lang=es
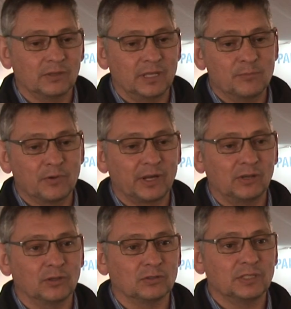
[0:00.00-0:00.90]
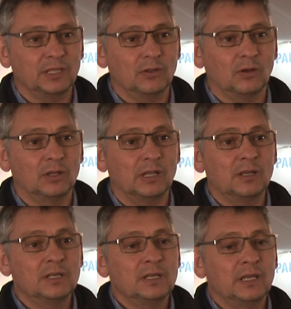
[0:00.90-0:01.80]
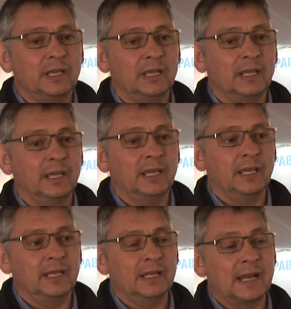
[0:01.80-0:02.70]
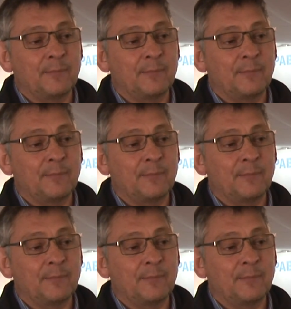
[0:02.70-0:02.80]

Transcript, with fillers: Es muy reconocido eh, la